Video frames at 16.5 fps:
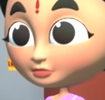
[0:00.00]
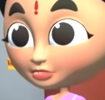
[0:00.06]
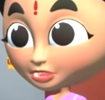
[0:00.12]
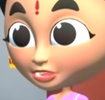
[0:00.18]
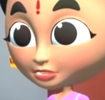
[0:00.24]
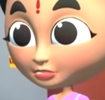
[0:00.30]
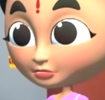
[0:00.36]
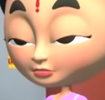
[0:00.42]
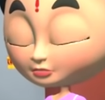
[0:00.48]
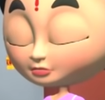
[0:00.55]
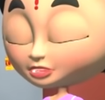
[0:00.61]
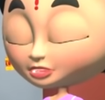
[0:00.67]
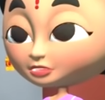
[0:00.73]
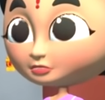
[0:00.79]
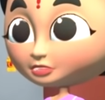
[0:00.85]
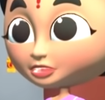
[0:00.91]
माँ
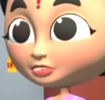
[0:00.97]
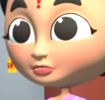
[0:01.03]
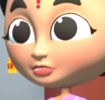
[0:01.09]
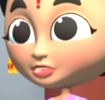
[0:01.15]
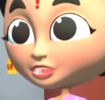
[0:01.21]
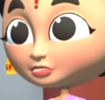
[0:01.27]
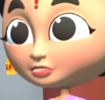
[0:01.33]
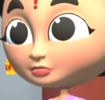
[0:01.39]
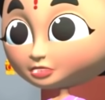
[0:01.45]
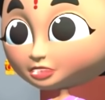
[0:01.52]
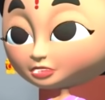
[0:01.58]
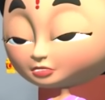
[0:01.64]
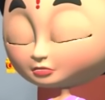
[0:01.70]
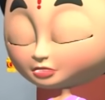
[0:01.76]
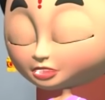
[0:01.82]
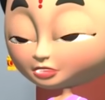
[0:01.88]
अब हमें किसी के
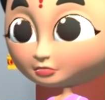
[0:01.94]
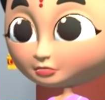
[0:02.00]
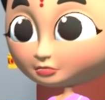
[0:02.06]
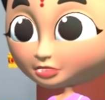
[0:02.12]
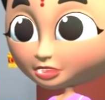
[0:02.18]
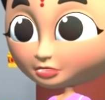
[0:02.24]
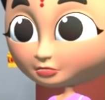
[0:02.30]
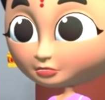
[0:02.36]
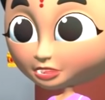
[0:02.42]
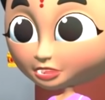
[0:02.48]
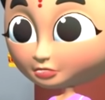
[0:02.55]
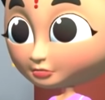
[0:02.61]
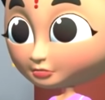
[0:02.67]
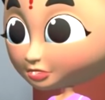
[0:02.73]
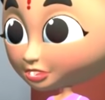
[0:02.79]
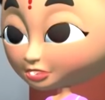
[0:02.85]
यहाँ रहने की जरूरत नहीं